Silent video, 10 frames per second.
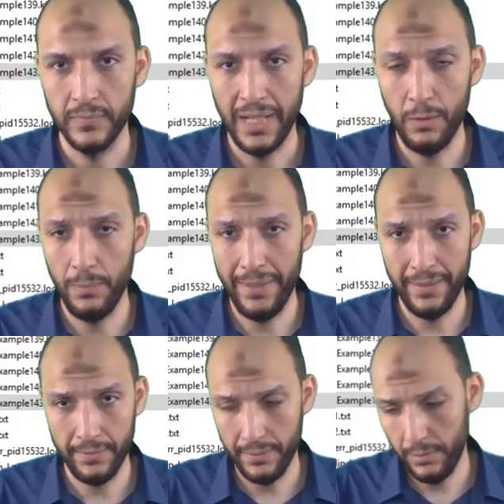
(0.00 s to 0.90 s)
او
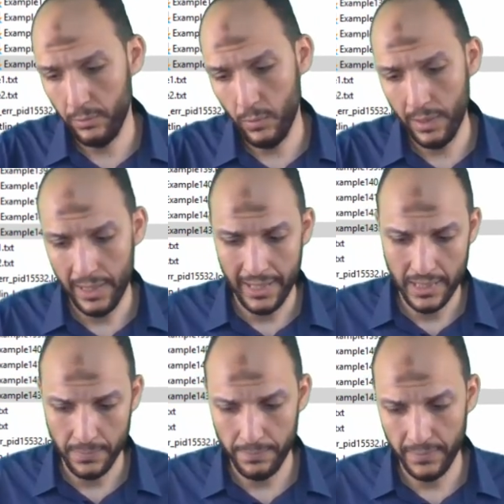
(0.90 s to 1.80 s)
الباس لو هو
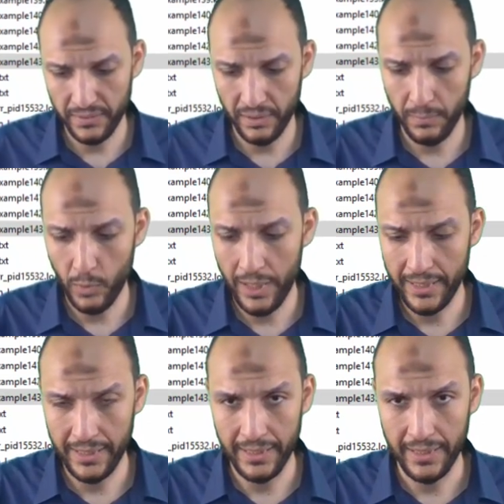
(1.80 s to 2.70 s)
عايز مسار
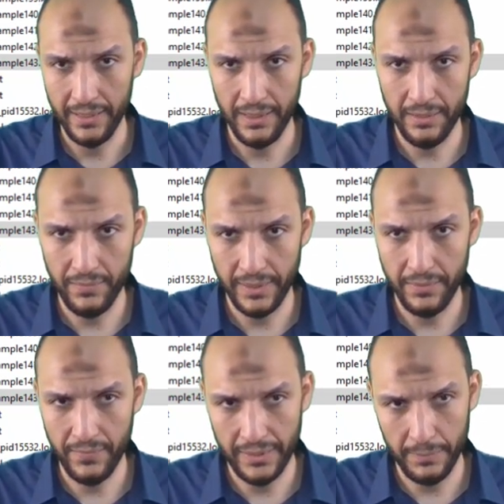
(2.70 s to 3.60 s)
معين يعني تنفع
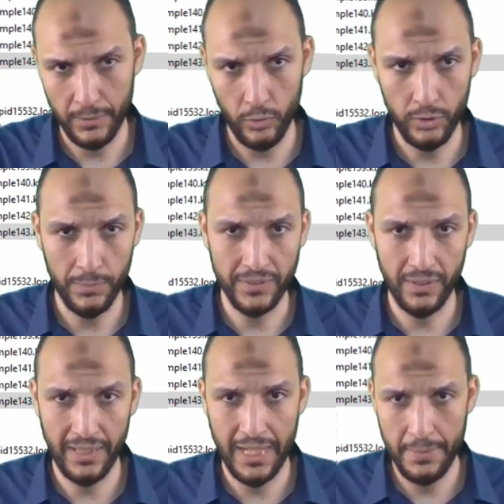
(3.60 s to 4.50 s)
تنفع طبعا تحط مسار
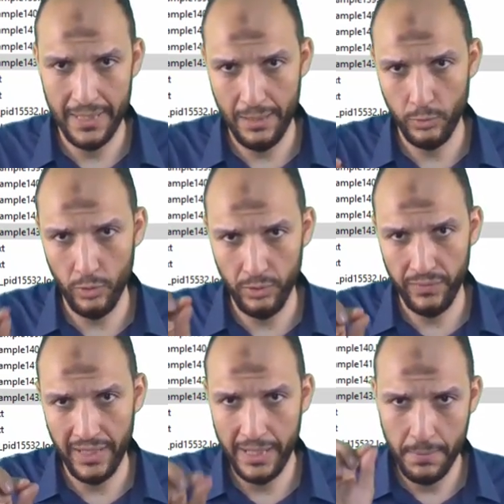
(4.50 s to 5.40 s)
كامل او تحط
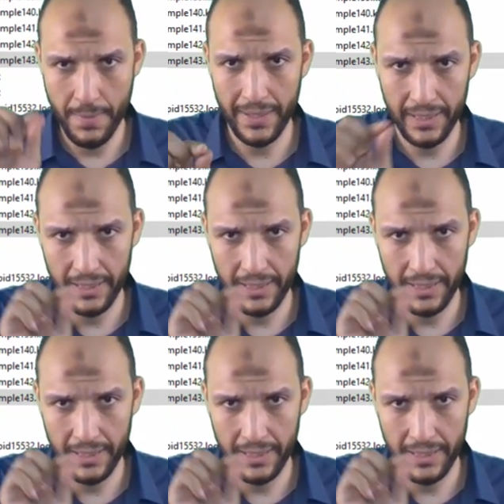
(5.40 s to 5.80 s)
فايل نيم يبقى